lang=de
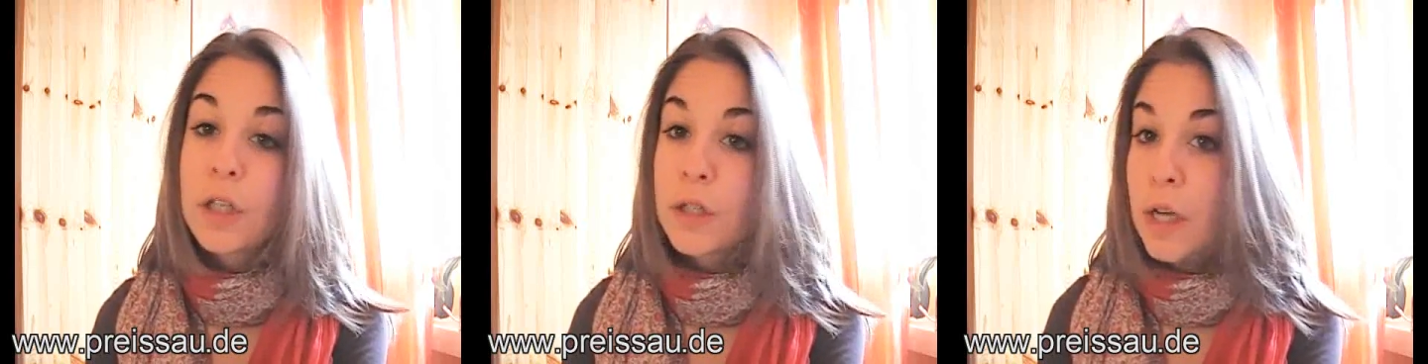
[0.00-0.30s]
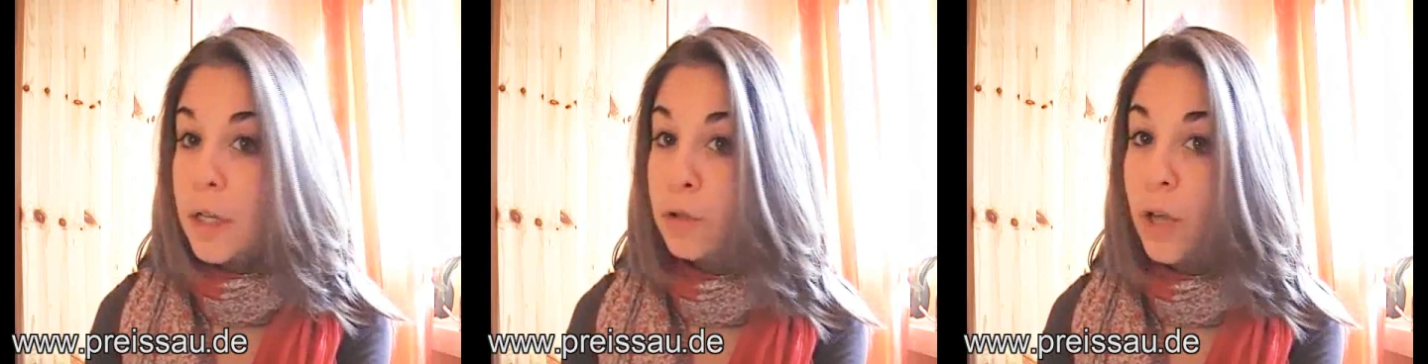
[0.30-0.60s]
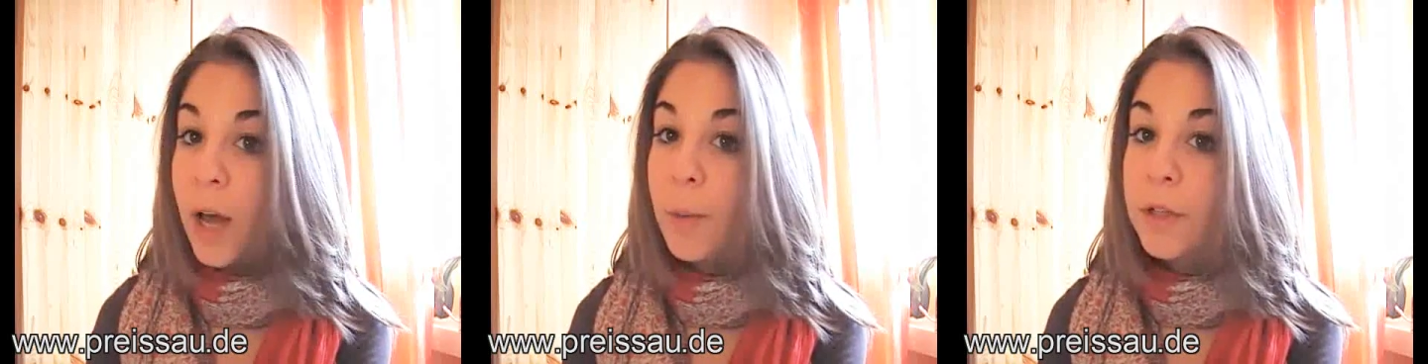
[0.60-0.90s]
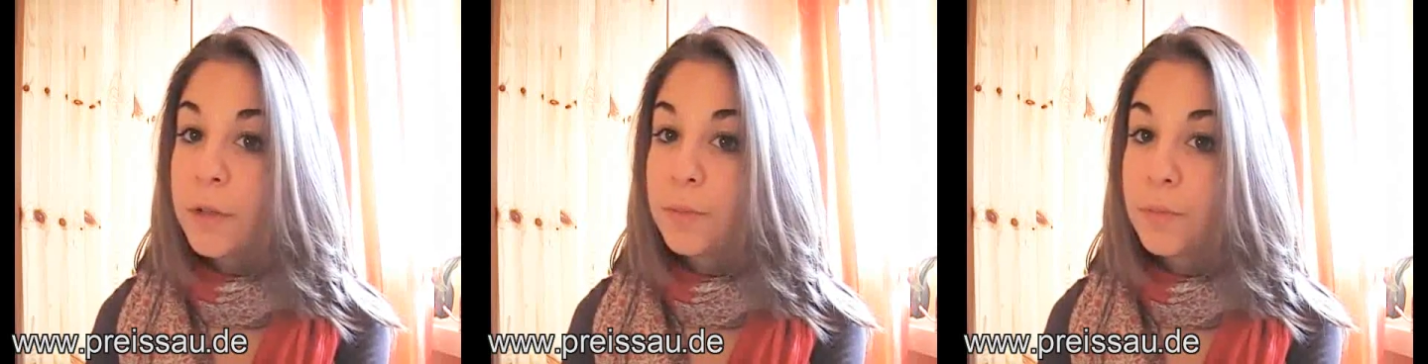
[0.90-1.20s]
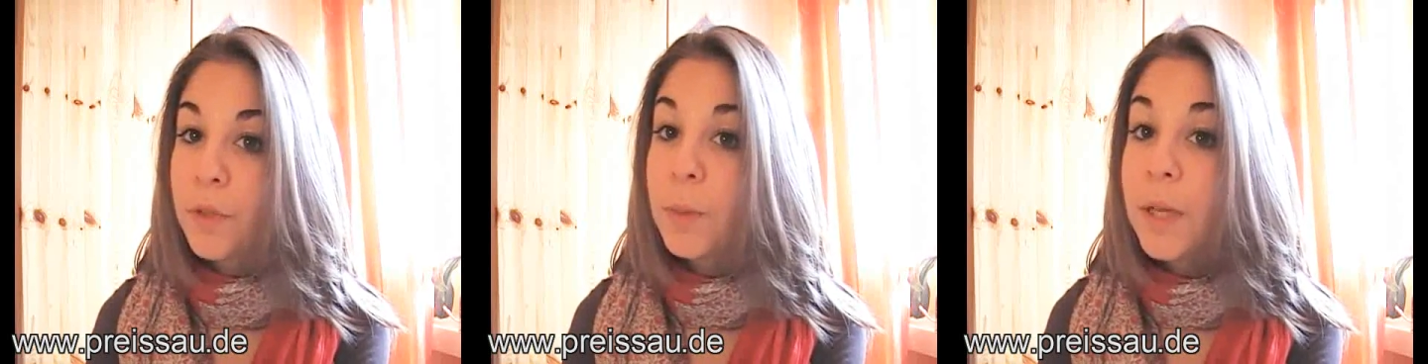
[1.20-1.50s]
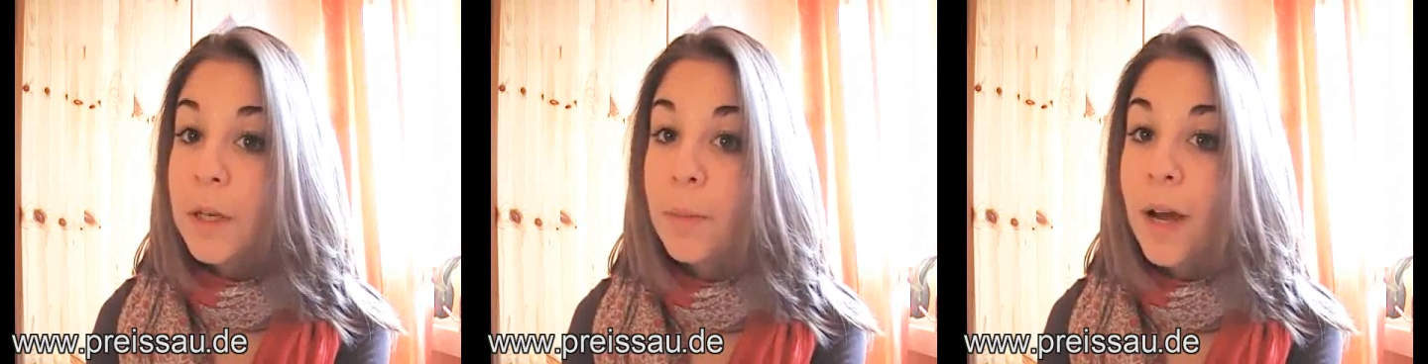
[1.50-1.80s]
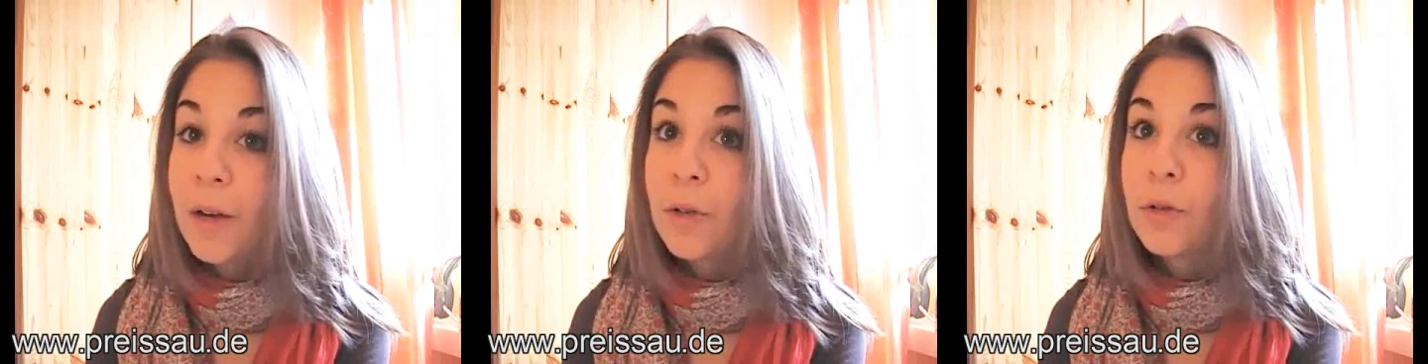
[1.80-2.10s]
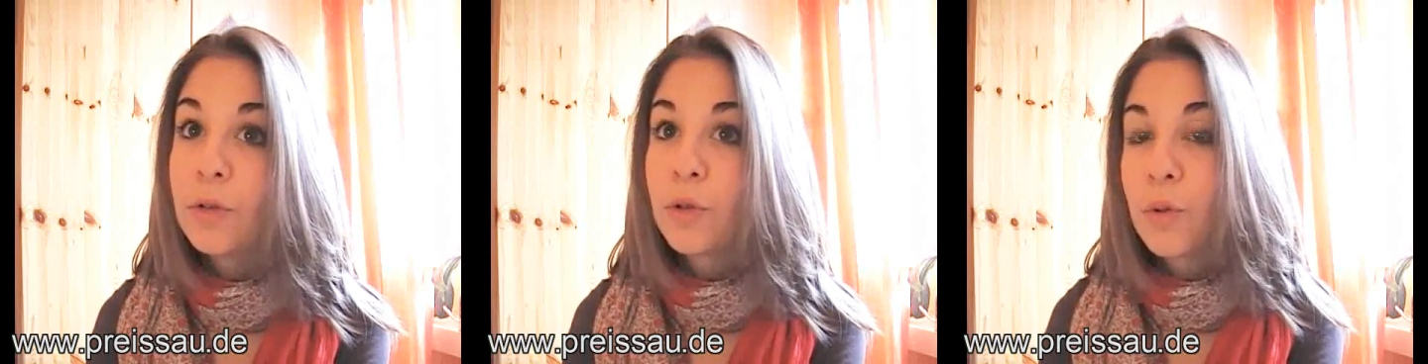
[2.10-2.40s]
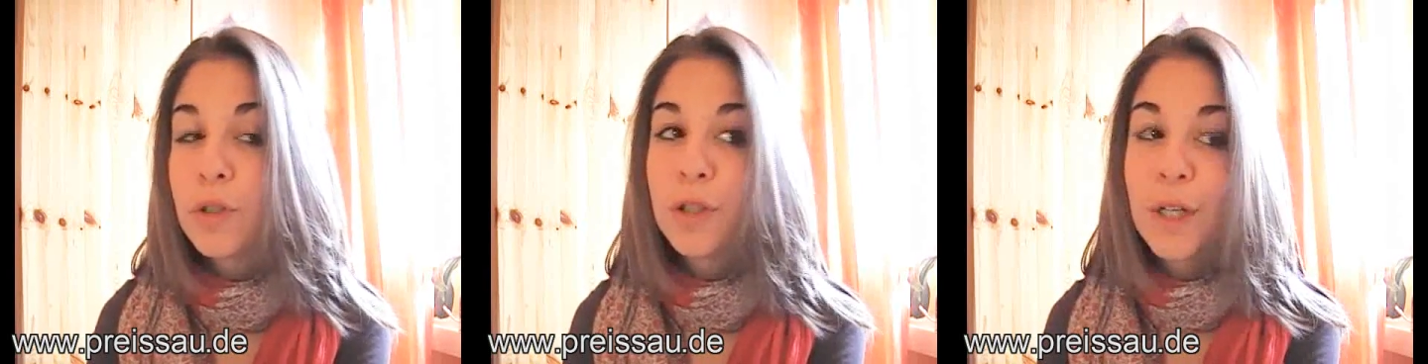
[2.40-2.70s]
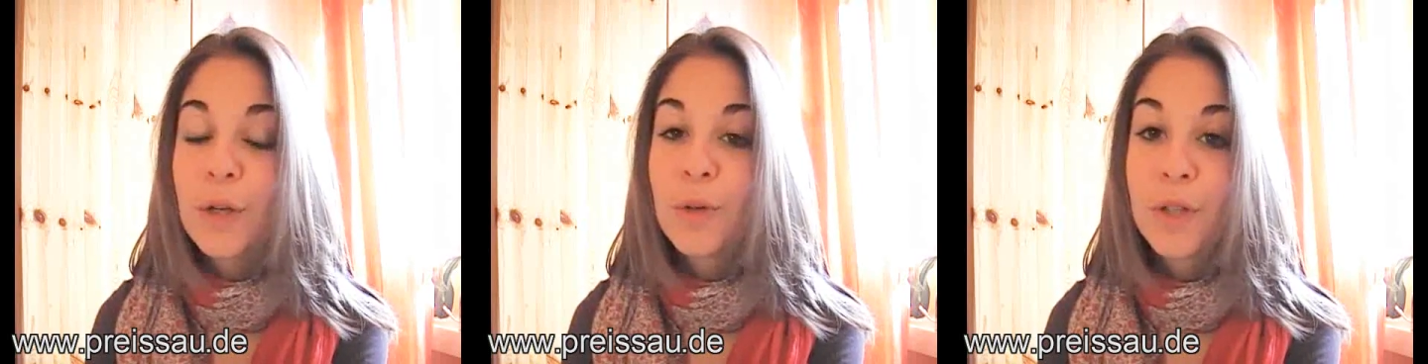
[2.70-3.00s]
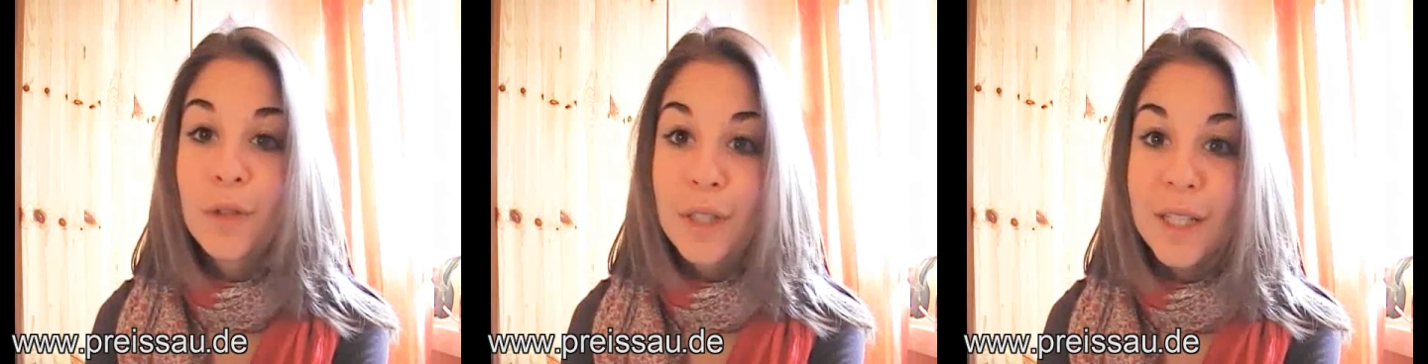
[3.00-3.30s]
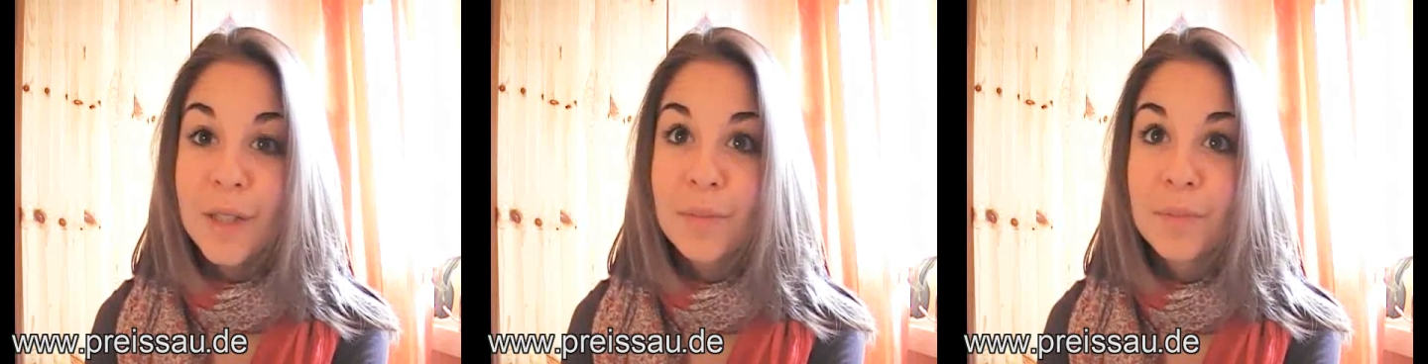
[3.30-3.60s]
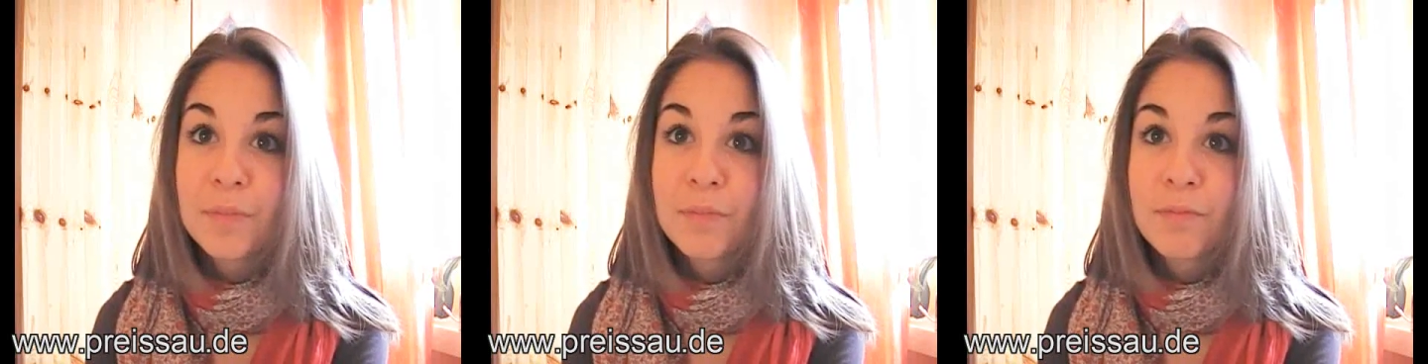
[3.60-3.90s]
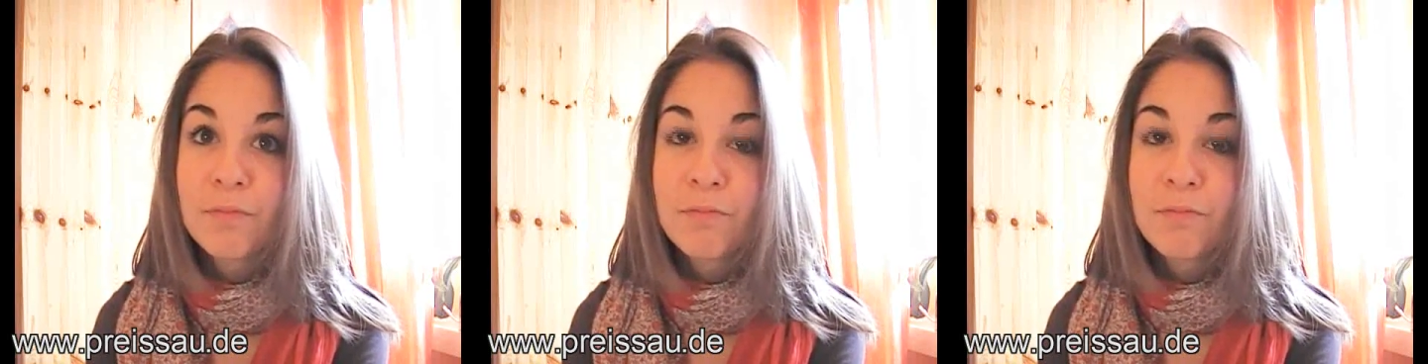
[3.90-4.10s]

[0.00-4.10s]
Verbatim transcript: sondern sie lassen die Arbeit die Bienen machen und holen sich dann den Honig von denen.